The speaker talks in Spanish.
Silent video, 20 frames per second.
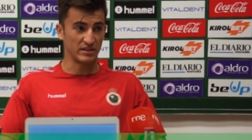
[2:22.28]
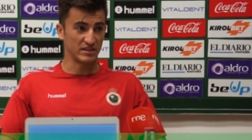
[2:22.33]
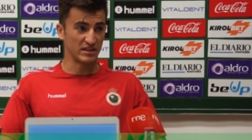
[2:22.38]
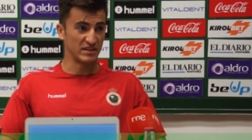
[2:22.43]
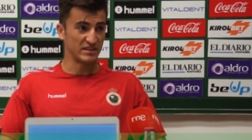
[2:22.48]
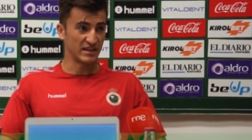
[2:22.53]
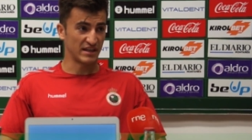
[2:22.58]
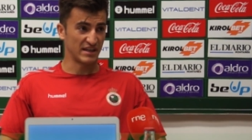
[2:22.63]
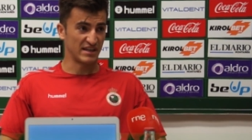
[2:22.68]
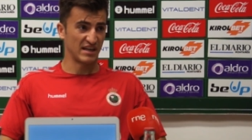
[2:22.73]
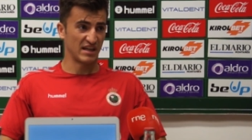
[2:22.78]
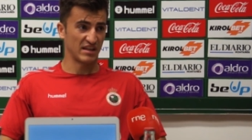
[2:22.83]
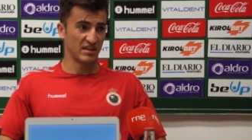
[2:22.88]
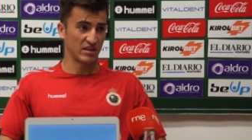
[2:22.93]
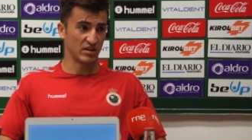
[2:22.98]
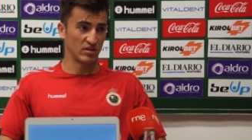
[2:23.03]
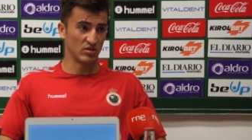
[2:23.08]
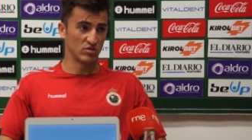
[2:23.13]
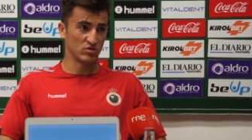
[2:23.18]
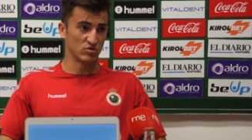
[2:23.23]
que intentarán
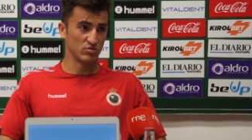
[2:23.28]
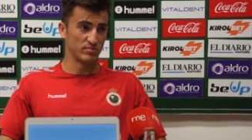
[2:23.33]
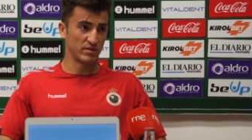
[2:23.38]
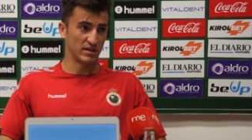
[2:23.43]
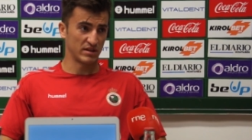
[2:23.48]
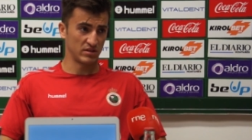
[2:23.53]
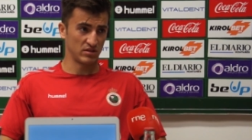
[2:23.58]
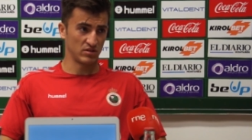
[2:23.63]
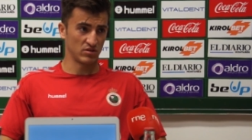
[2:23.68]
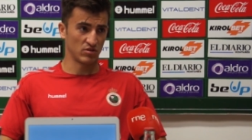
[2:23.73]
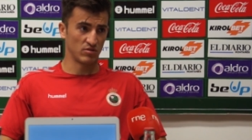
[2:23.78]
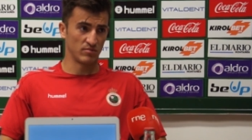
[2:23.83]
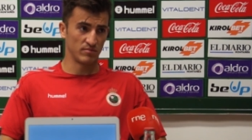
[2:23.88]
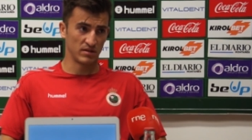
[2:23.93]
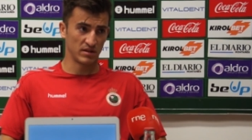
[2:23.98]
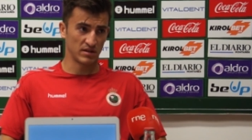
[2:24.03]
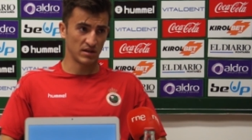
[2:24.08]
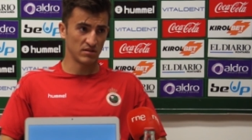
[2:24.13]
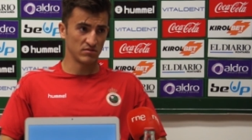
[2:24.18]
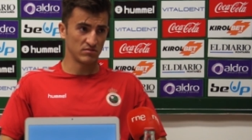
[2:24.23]
hacernos un partido
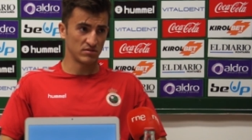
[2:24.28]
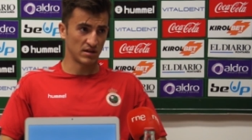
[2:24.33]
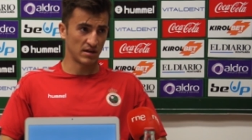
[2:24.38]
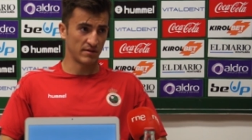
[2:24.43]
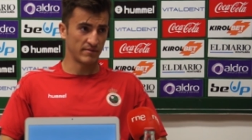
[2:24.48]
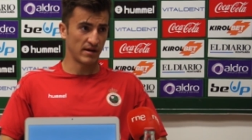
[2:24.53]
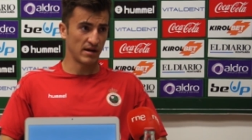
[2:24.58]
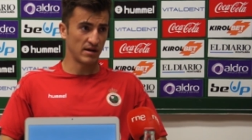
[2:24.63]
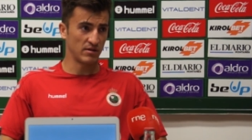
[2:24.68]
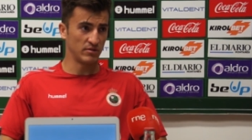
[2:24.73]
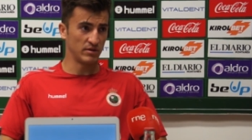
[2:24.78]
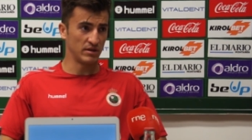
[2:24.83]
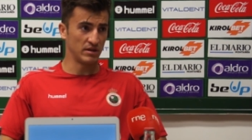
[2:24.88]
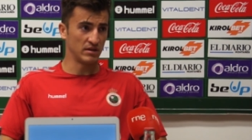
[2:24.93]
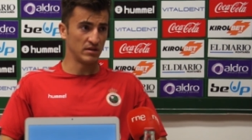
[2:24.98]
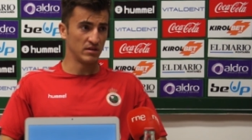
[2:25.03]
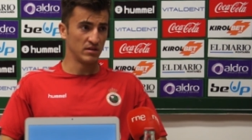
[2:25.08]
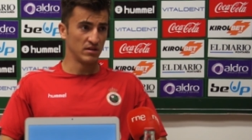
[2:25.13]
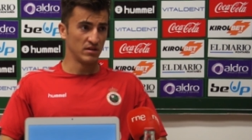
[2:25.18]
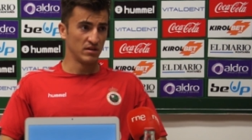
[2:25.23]
complicado, trabado
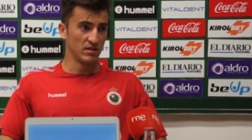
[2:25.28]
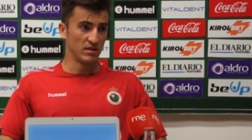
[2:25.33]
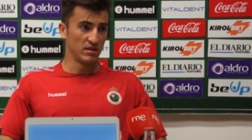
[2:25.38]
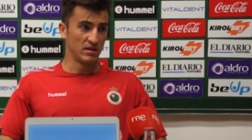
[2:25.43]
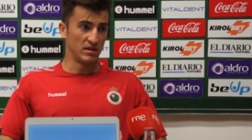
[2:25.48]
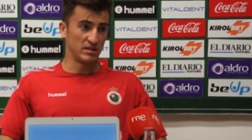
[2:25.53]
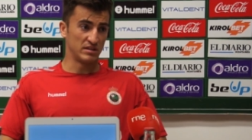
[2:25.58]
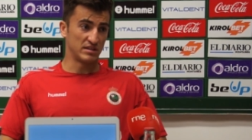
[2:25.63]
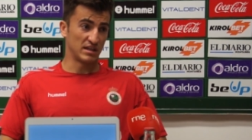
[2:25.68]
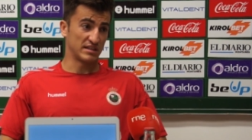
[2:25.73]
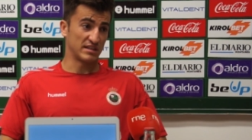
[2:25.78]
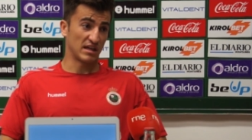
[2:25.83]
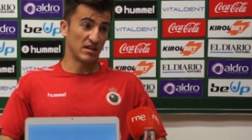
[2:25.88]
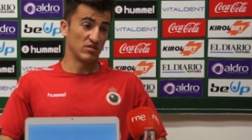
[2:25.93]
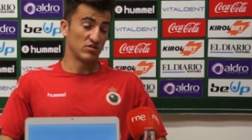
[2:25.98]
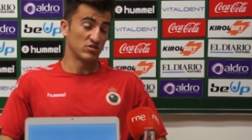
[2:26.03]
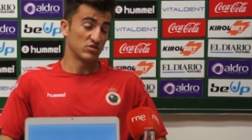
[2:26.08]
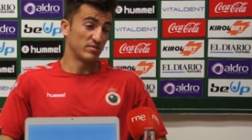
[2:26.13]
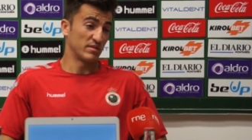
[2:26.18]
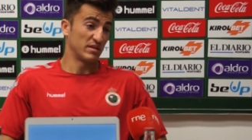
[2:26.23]
y,
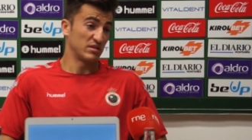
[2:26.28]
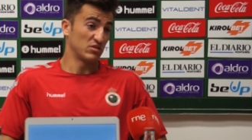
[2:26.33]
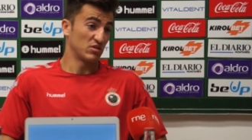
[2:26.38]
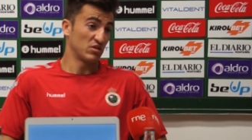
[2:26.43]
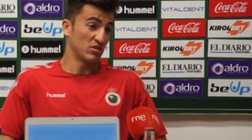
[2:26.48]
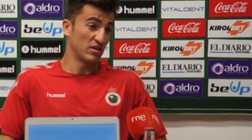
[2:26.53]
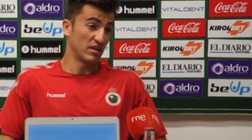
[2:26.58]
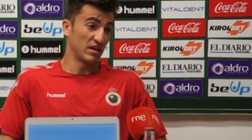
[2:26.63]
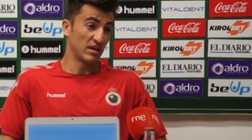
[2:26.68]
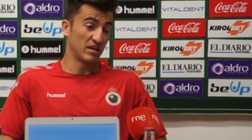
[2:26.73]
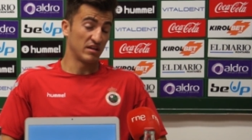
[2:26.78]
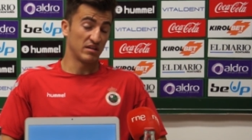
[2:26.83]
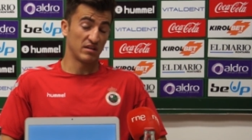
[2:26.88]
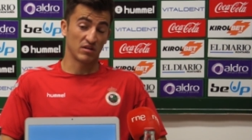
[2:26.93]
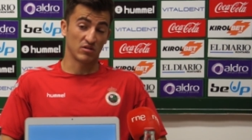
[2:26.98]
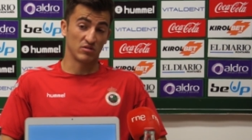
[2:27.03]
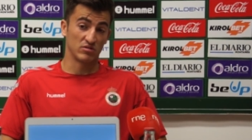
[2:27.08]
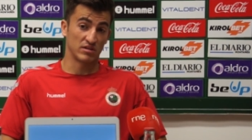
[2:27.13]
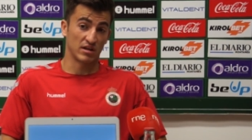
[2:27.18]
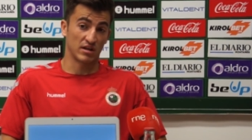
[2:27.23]
tratando sobre todo
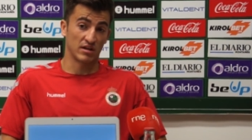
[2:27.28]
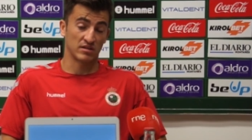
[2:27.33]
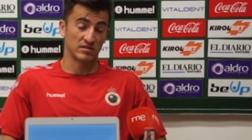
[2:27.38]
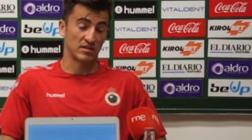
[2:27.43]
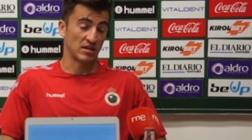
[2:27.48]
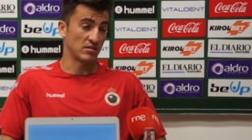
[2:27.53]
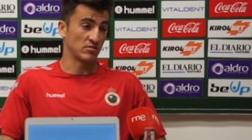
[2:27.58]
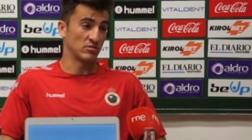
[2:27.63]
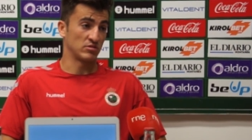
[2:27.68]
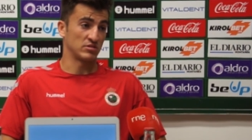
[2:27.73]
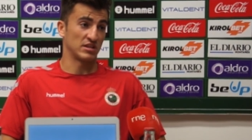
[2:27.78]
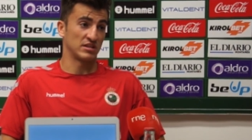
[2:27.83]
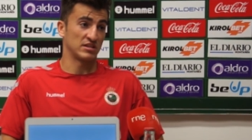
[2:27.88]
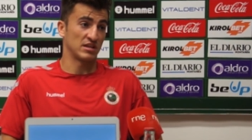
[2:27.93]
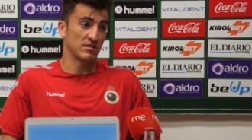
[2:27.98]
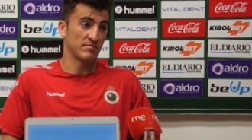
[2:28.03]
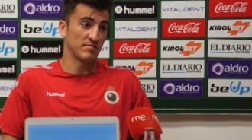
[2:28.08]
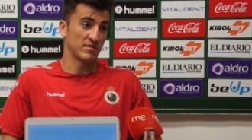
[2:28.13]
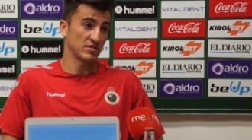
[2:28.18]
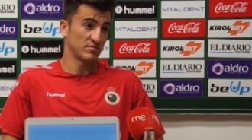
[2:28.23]
de, contrarrestar
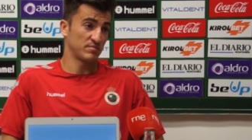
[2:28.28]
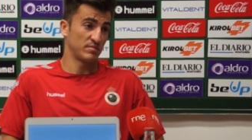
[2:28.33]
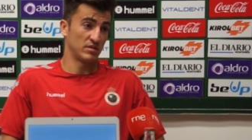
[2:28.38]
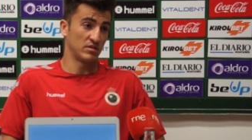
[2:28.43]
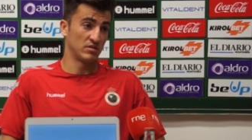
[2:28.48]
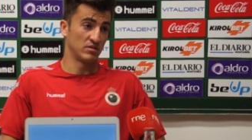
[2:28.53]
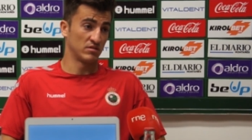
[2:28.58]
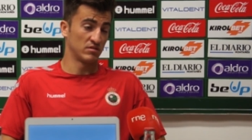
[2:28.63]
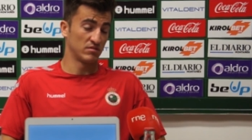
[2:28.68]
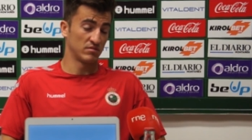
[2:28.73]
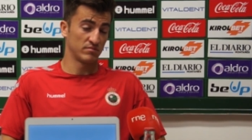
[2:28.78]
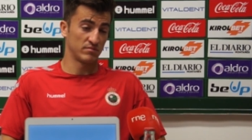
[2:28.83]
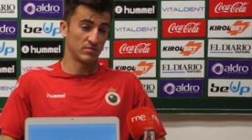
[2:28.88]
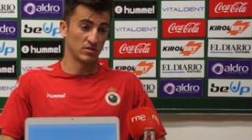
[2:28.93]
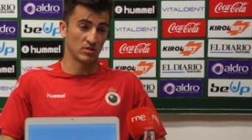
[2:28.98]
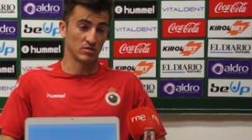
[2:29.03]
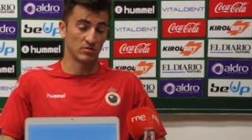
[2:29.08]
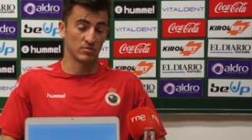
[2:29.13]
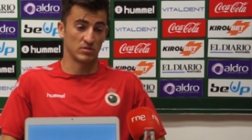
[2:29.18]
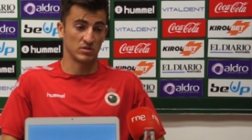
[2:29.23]
nuestras armas, pero,
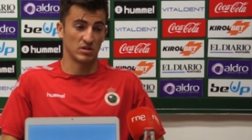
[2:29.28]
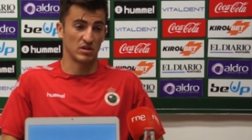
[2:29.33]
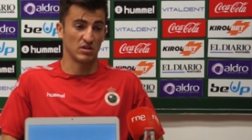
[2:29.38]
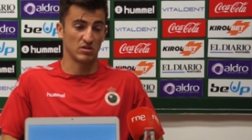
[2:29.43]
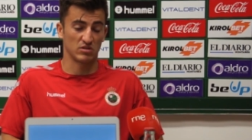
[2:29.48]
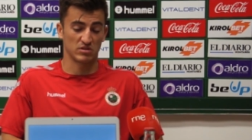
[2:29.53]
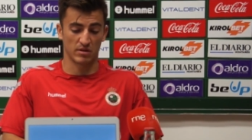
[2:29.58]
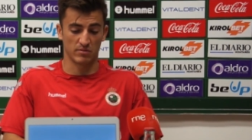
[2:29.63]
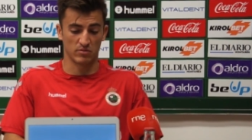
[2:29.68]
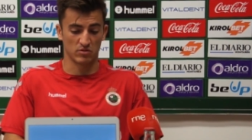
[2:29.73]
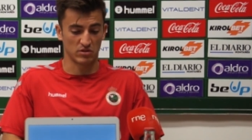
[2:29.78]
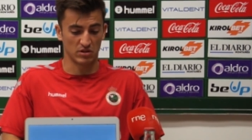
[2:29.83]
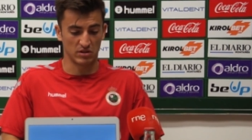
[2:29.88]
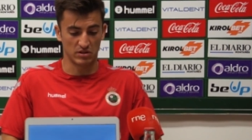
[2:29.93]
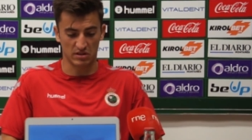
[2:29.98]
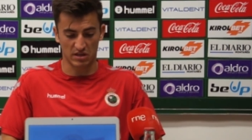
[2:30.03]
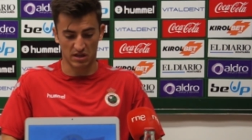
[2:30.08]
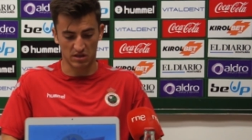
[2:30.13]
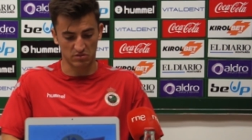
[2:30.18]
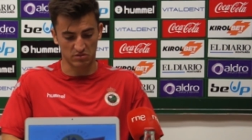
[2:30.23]
pero, como te digo, estamos
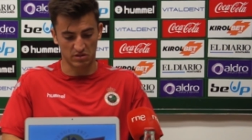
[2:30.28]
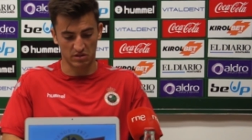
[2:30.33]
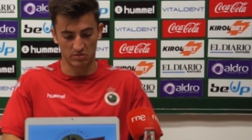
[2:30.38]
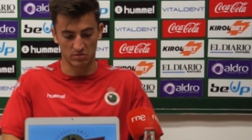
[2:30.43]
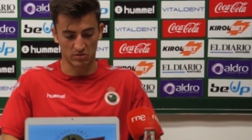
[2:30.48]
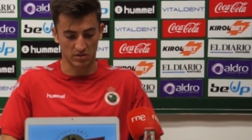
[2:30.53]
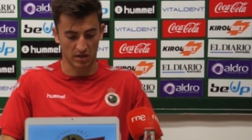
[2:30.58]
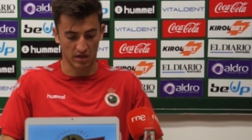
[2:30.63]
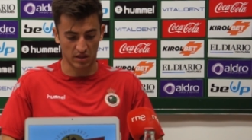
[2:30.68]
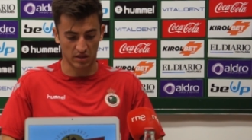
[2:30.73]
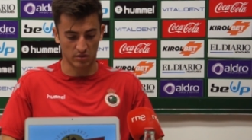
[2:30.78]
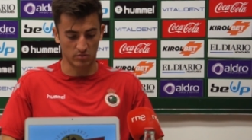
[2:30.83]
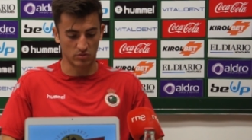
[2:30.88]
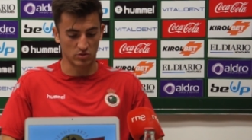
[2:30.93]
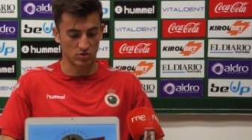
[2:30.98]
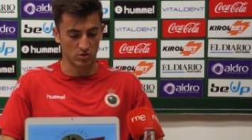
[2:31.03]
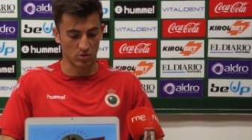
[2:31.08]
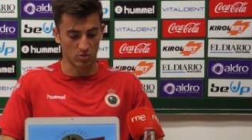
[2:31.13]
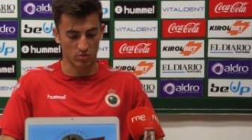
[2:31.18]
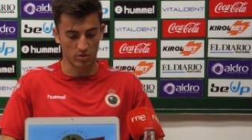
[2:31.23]
centrados, tenemos que hacer
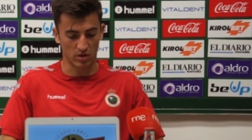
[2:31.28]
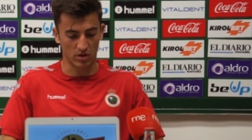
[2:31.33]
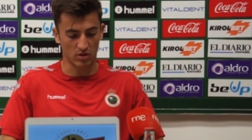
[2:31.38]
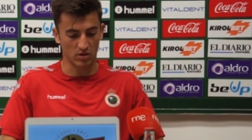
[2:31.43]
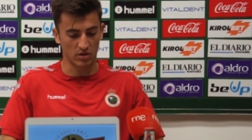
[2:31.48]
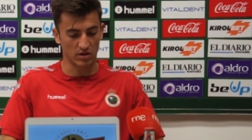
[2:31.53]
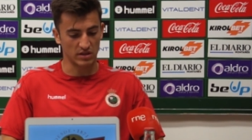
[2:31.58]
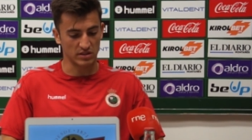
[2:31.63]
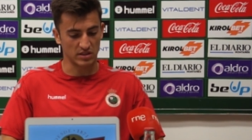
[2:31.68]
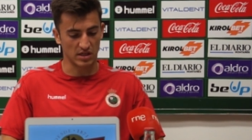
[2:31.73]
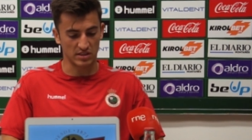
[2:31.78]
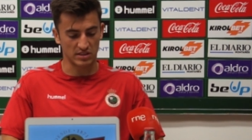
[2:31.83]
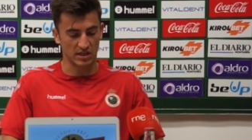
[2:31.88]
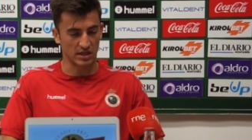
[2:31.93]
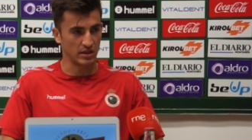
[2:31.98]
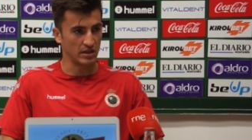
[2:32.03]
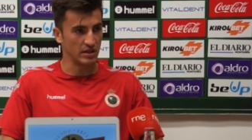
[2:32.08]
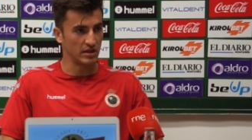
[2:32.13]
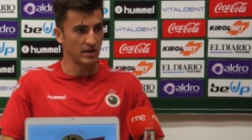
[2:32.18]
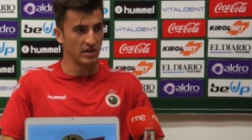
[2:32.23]
nuestro juego, es el
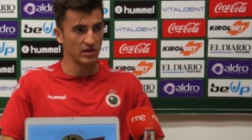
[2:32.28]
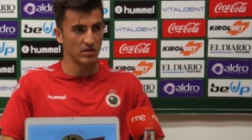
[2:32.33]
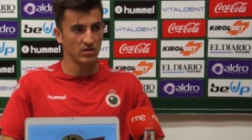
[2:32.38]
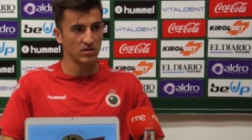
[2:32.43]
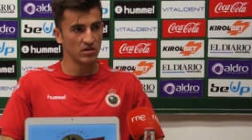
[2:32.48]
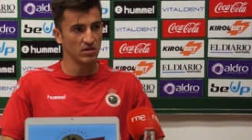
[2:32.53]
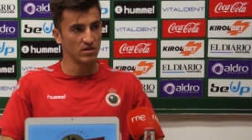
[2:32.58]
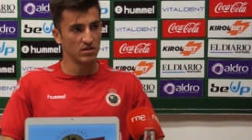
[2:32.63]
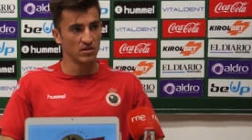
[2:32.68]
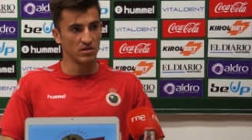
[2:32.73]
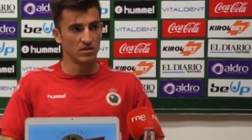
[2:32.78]
sardinero.